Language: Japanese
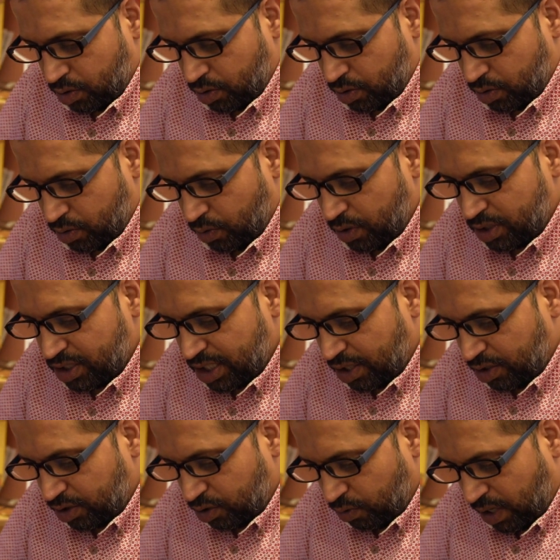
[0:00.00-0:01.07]
お牛座
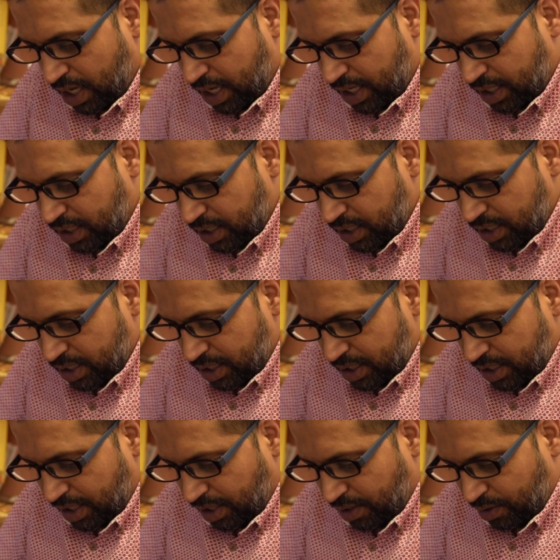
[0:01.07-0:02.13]
の人は
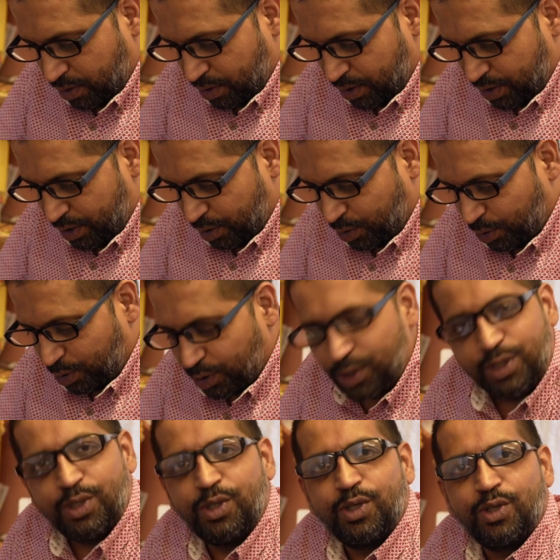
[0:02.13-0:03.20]
あの
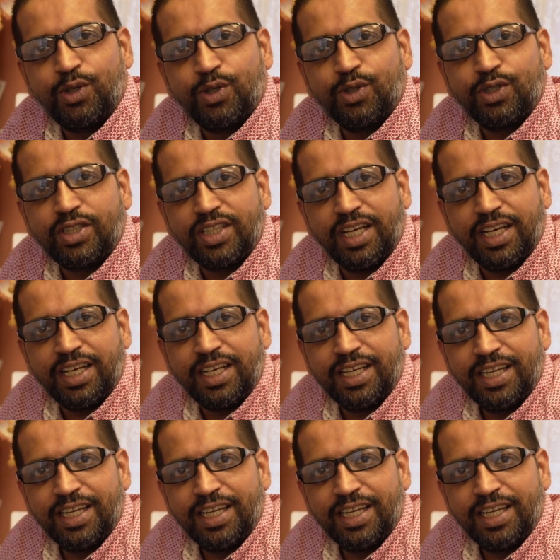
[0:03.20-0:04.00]
ニコニコニコニコニコして、